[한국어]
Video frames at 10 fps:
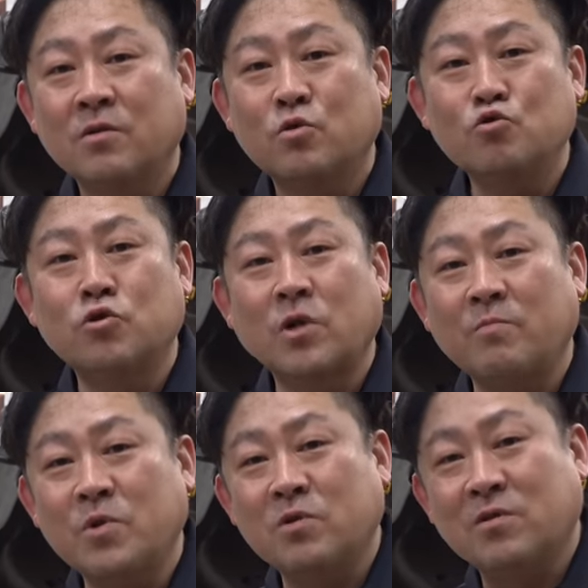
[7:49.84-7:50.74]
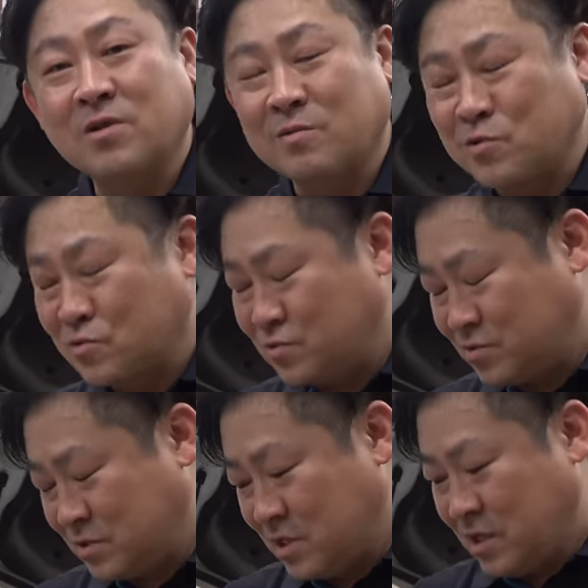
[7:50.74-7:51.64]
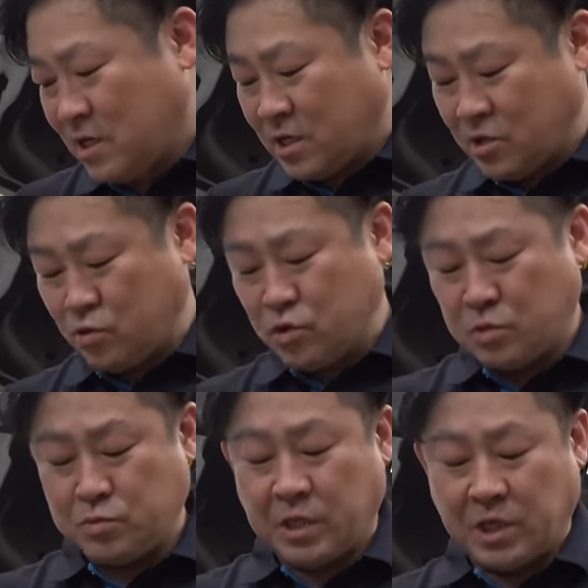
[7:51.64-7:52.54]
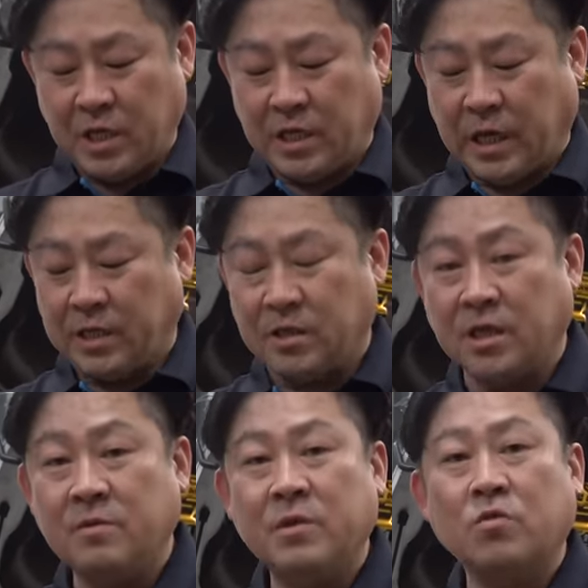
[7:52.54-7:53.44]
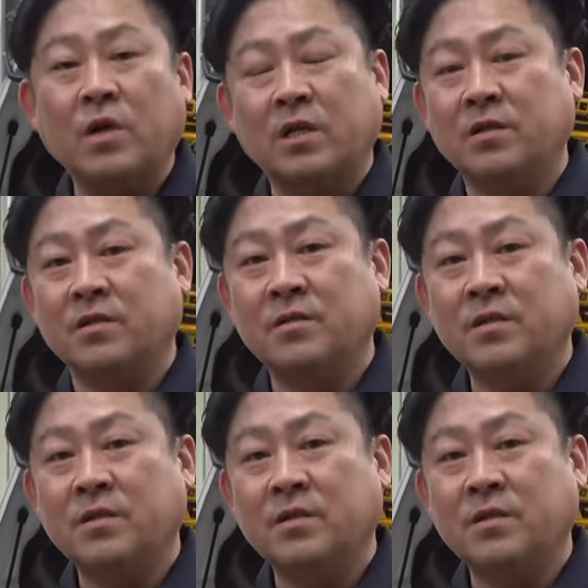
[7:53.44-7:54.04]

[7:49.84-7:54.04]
소주를 한 병을 넘게 먹고. 그 정도의 무게 차이가 나는데 힘이 똑같아요.